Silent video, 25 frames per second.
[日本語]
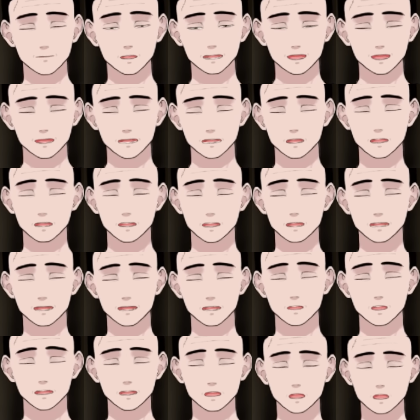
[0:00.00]
ちっちゃく
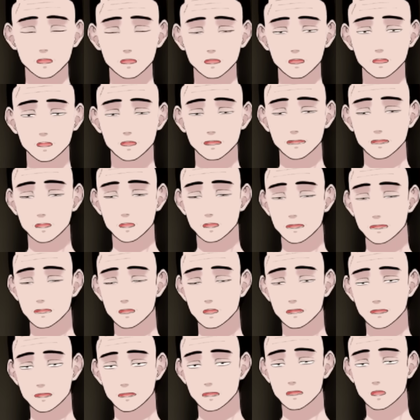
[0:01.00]
てもちっちゃいなりで
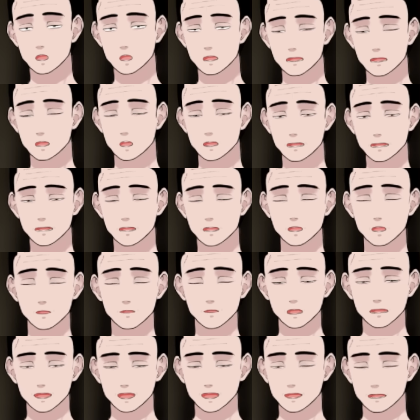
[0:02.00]
響かせ方と
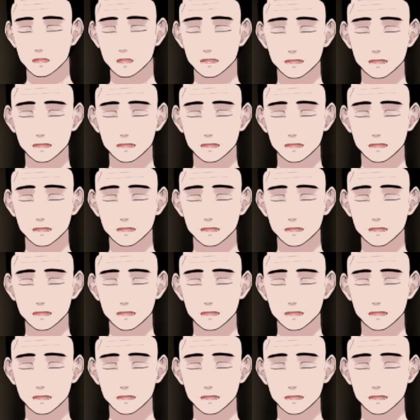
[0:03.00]
か